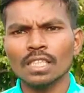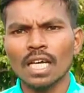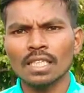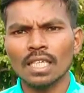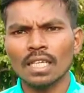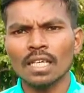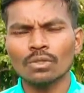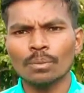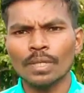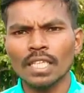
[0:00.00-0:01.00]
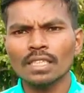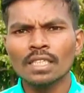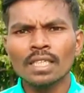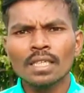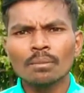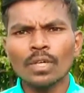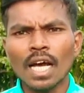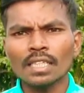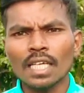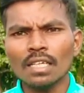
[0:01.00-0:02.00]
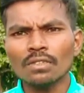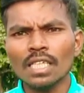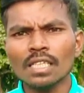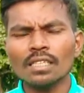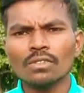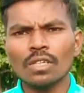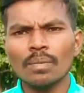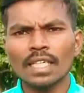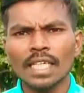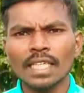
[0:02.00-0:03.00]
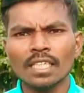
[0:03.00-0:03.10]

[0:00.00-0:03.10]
दिखे से आशा रहलक तो फ्रेंड्स मैं आशा करूँ ना कि राव साहब मन